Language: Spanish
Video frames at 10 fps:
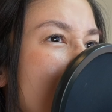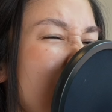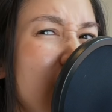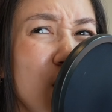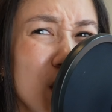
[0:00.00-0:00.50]

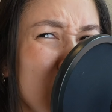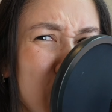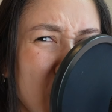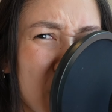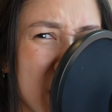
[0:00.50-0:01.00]
Y como es un
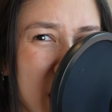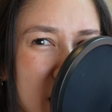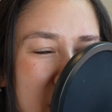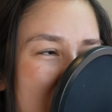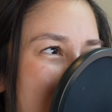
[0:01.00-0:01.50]
pueblo
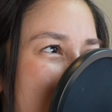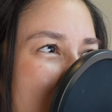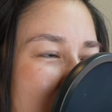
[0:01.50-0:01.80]
chiquito, o sea,